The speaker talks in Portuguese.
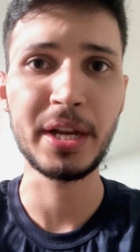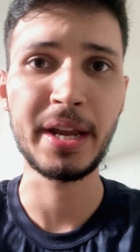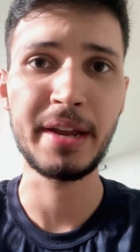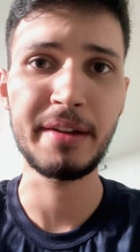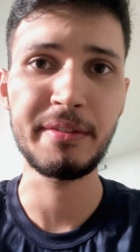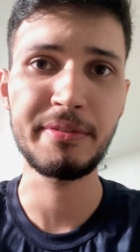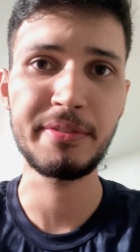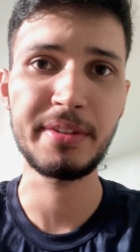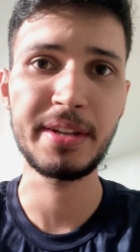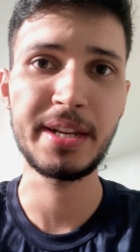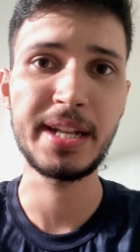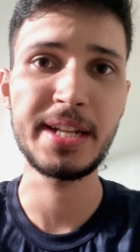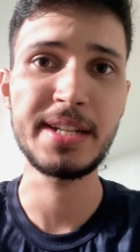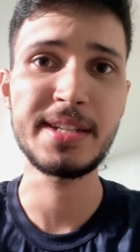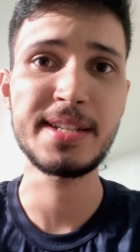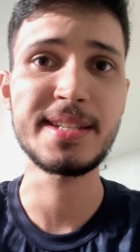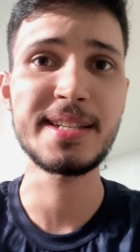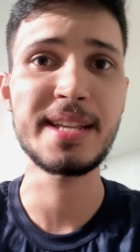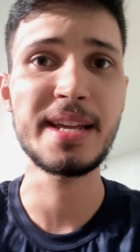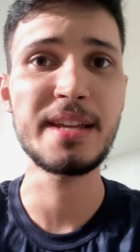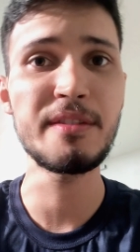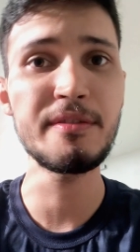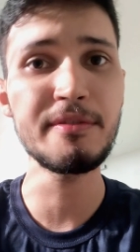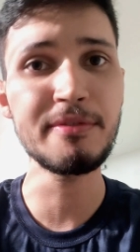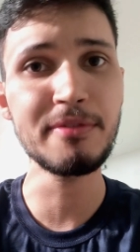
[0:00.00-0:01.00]

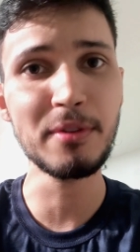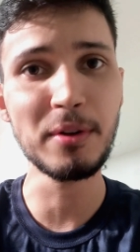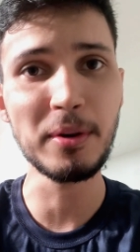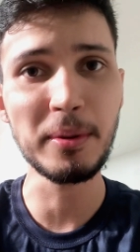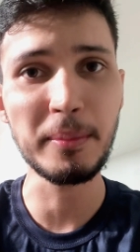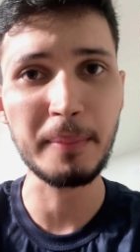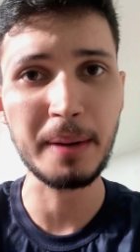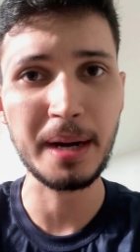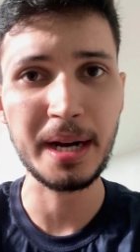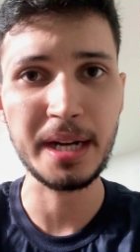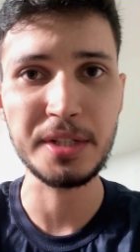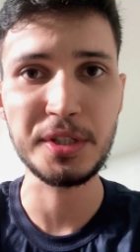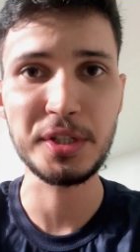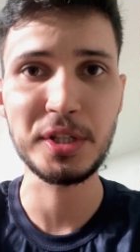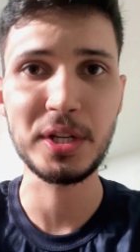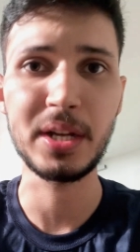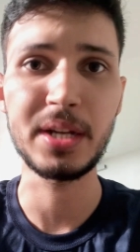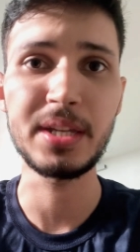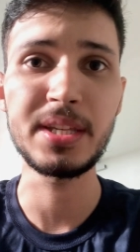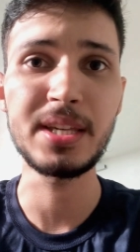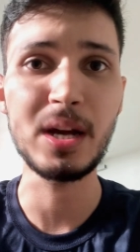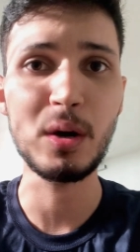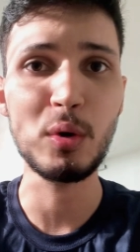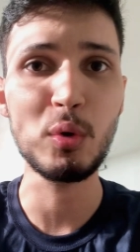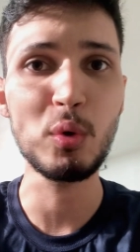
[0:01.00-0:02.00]
referentes à informática
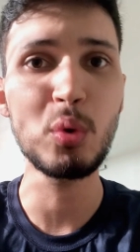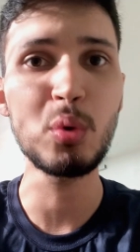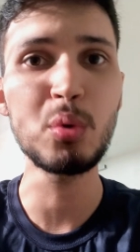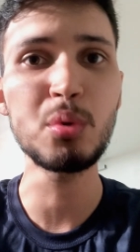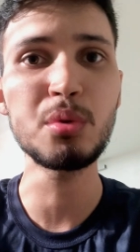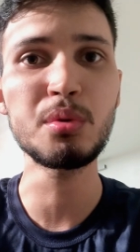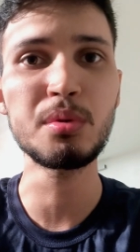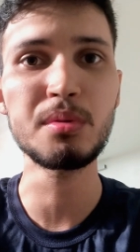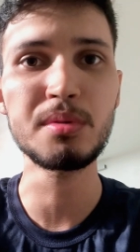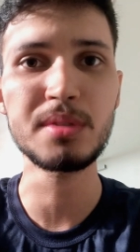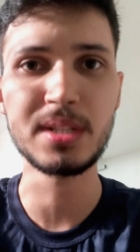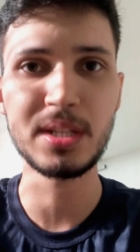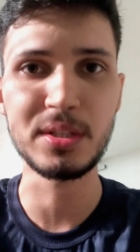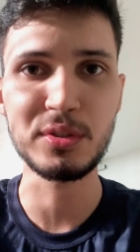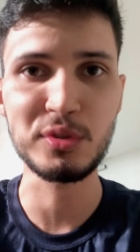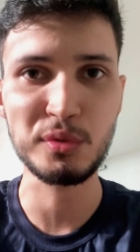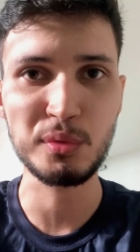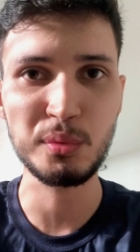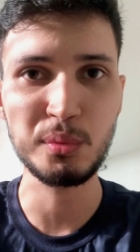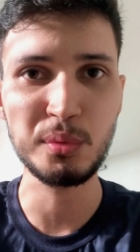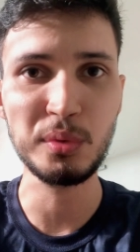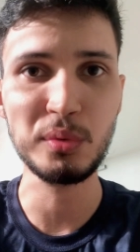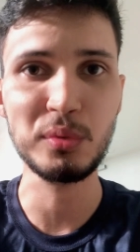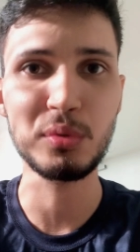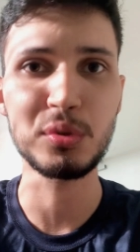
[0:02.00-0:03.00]
e a outros
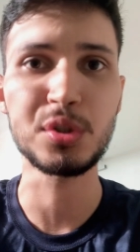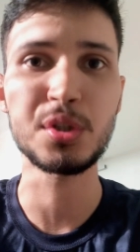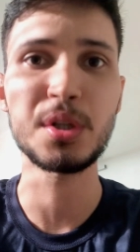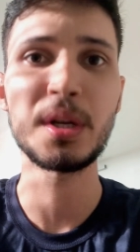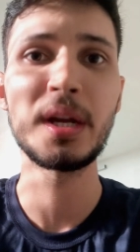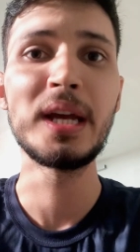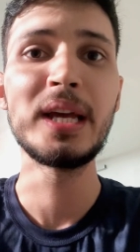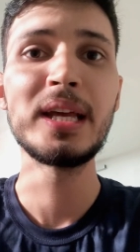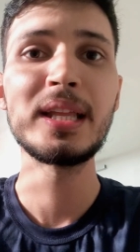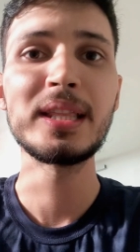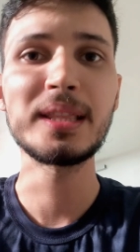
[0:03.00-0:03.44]
assuntos,